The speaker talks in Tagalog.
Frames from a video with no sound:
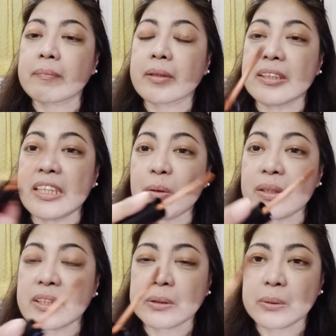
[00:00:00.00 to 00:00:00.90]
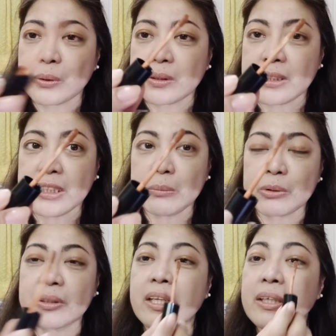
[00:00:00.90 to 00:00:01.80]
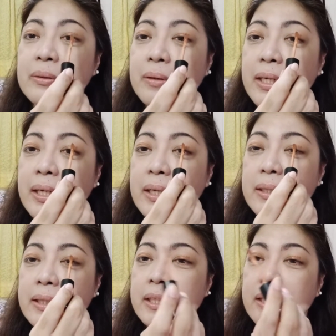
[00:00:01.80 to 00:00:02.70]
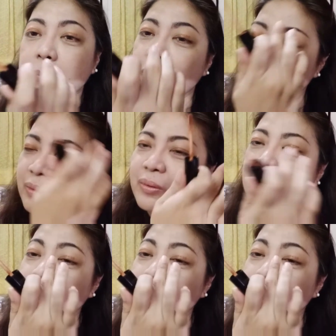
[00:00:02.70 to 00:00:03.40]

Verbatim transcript: Hindi na ako nagsoso, so sinisimot ko na lang to kaya na-triple or